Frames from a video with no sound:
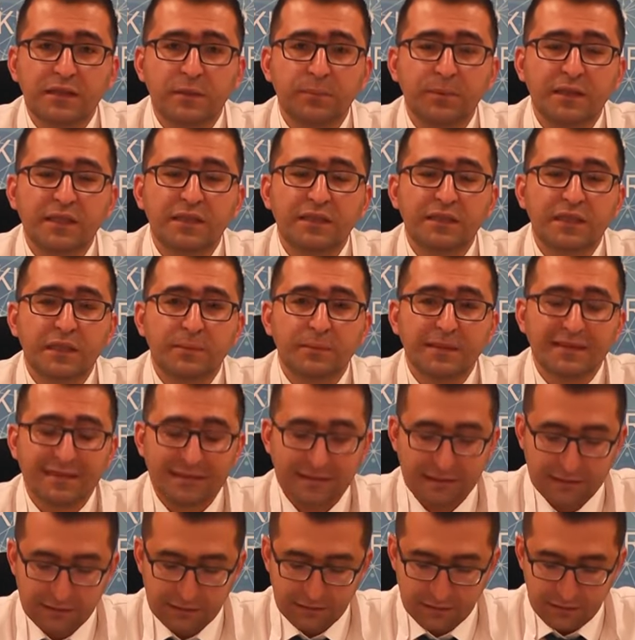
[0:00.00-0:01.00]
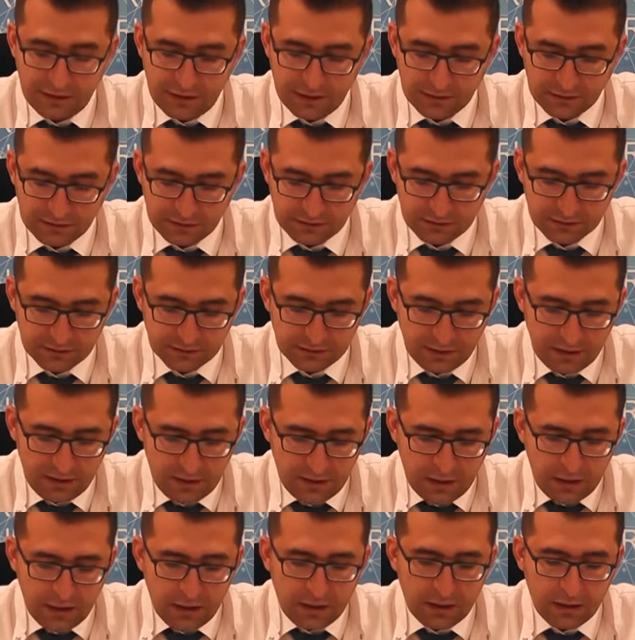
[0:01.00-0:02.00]
tip 2 diyabet sıklığının
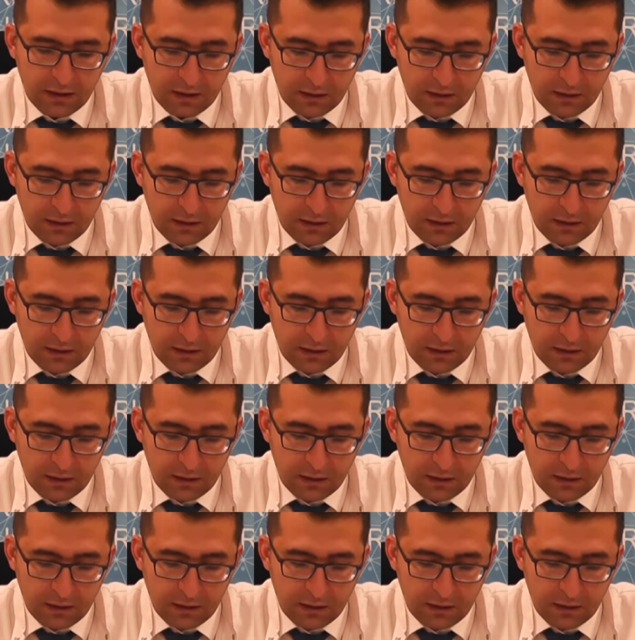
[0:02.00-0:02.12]
artışında e,